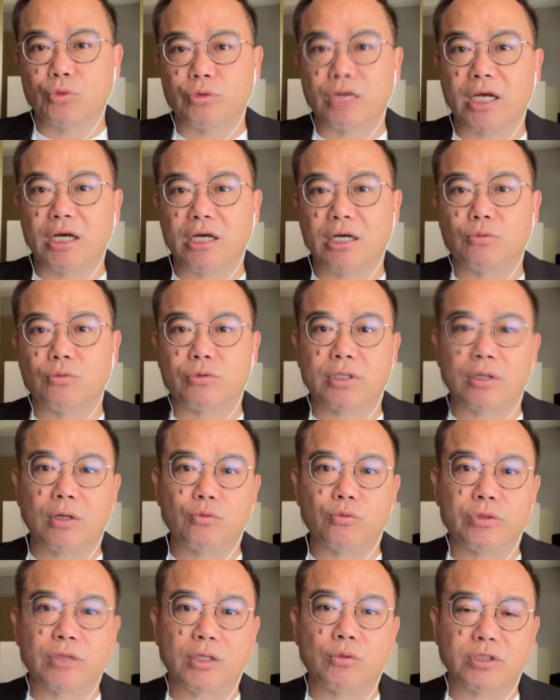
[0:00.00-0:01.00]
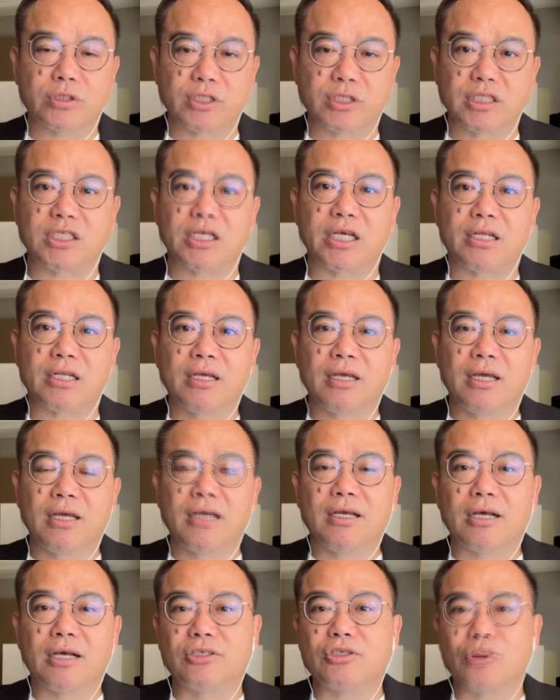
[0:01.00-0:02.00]
五点二五到五点五之间。
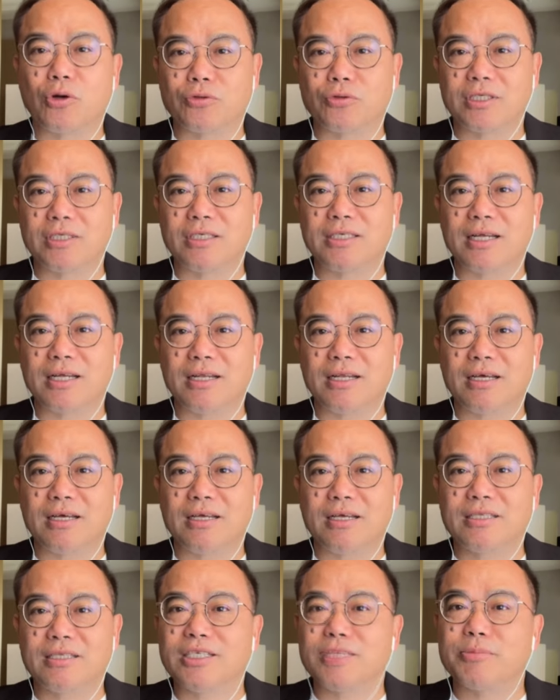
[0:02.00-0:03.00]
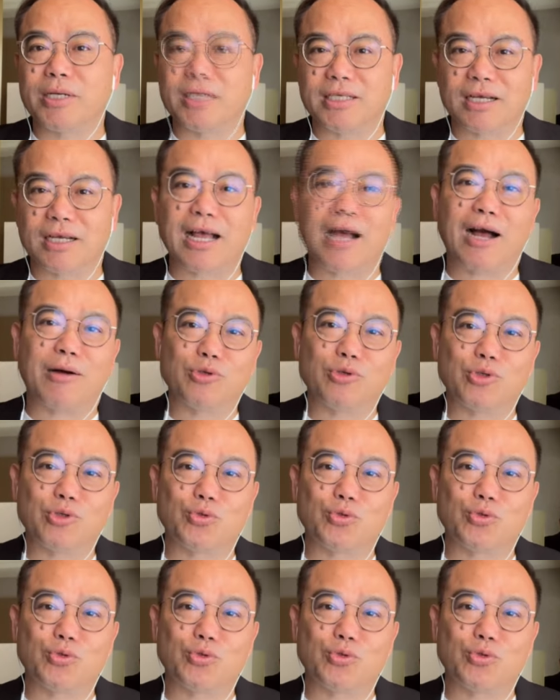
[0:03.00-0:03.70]
可是同时间呢，日本人扛